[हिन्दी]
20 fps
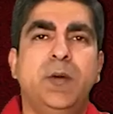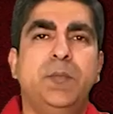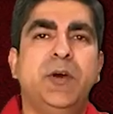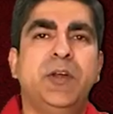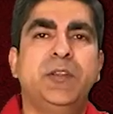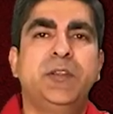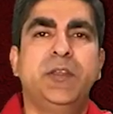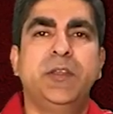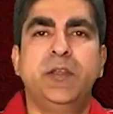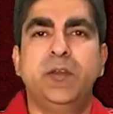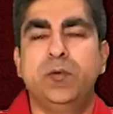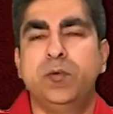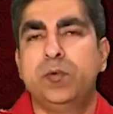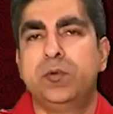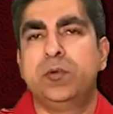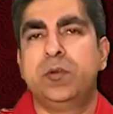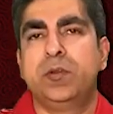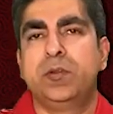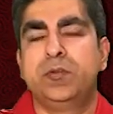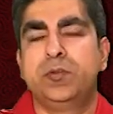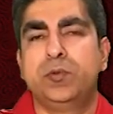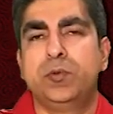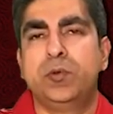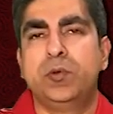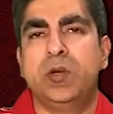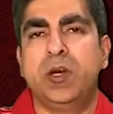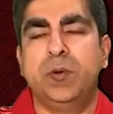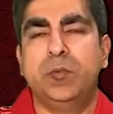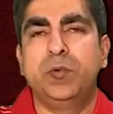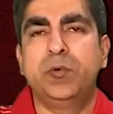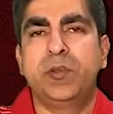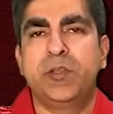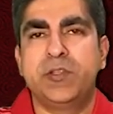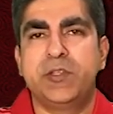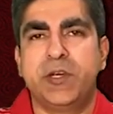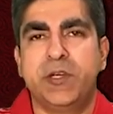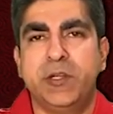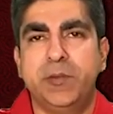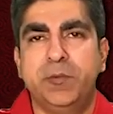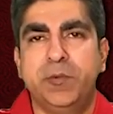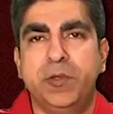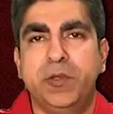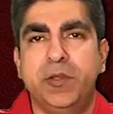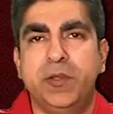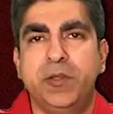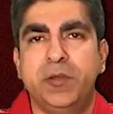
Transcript: अब आते हैं उन दो ख्वाबों की जानब